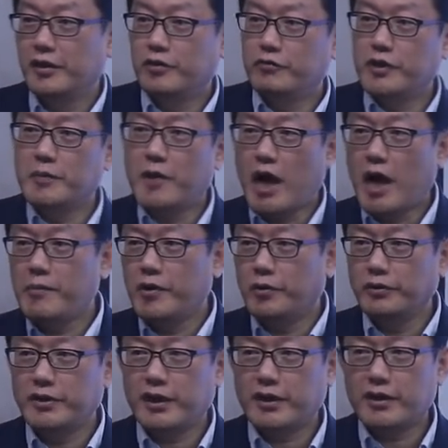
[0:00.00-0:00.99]
우리 마음이
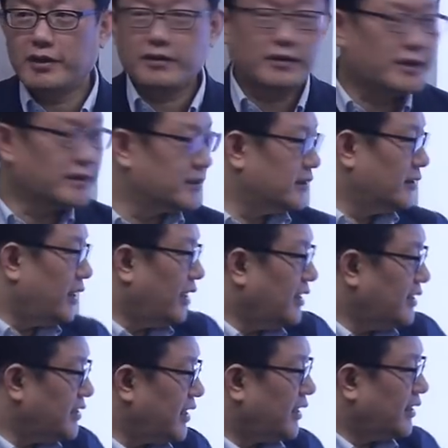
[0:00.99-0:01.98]
혼탁한 것 같은데
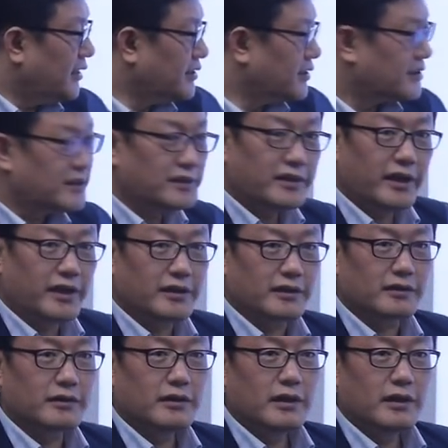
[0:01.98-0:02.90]
이 세계에서 쓸 때는